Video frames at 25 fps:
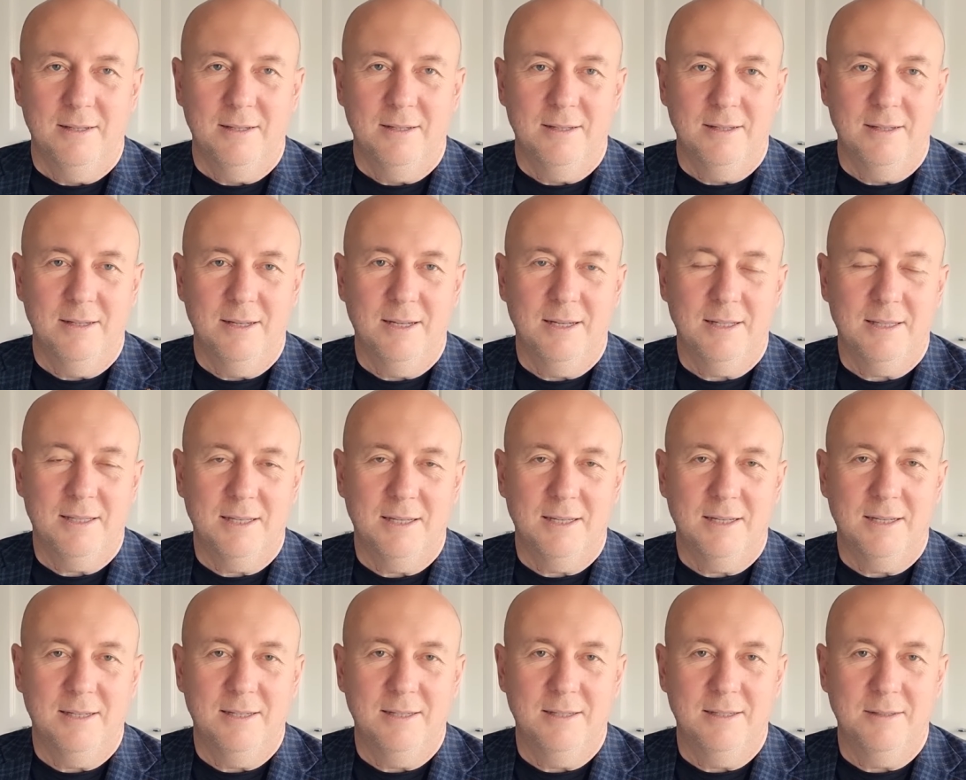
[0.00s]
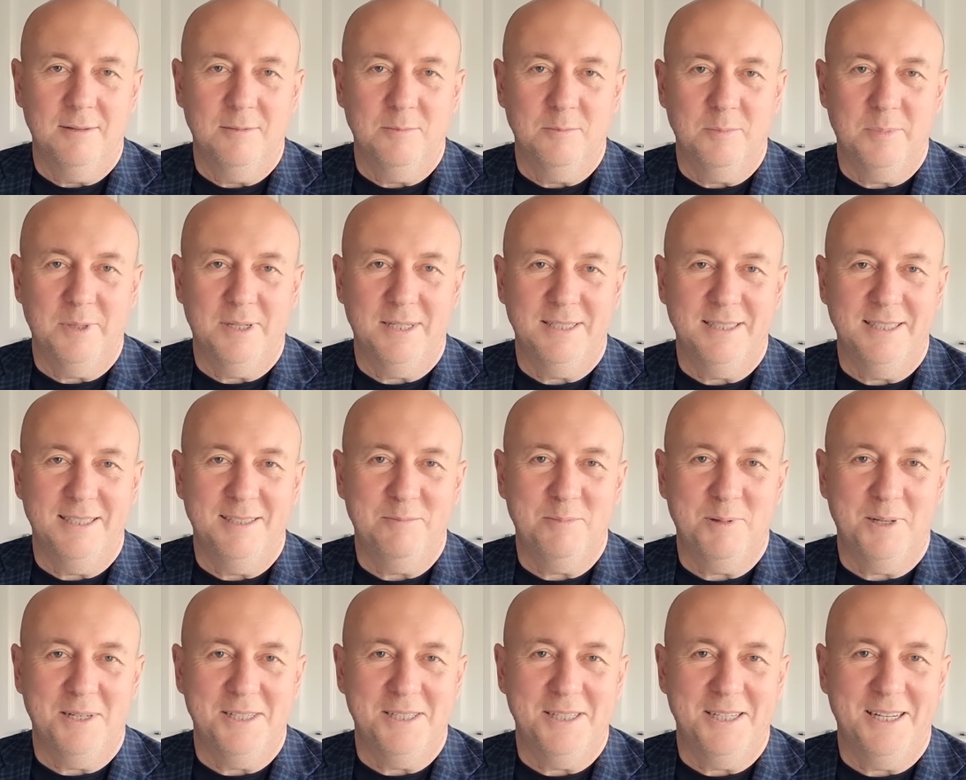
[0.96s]
Э, это
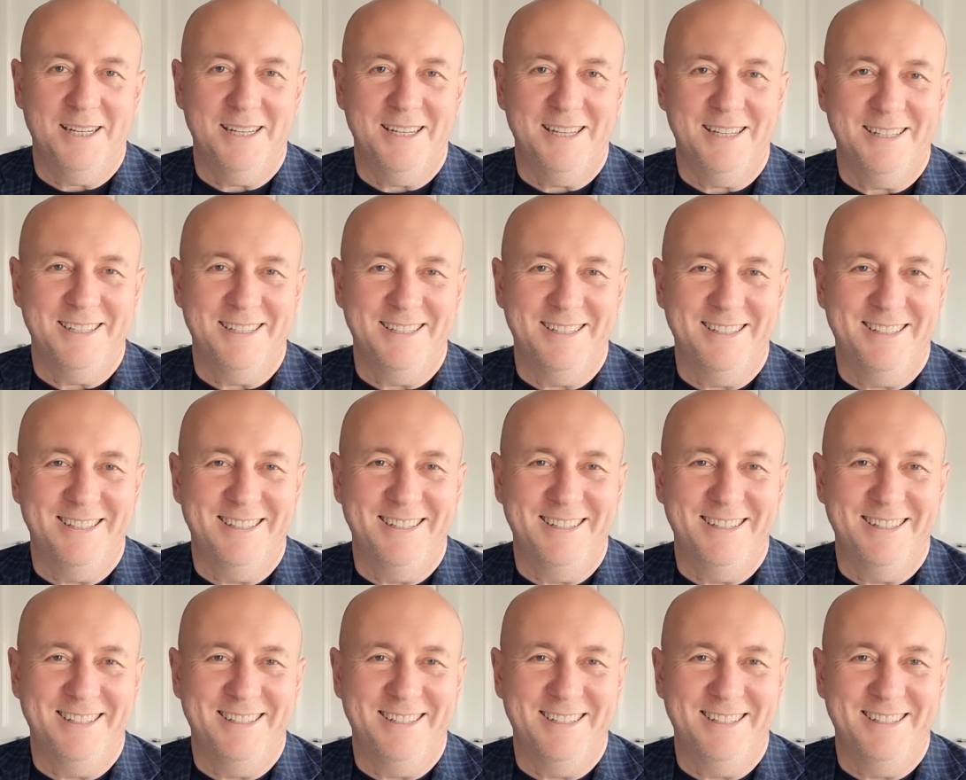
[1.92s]
просить прощения.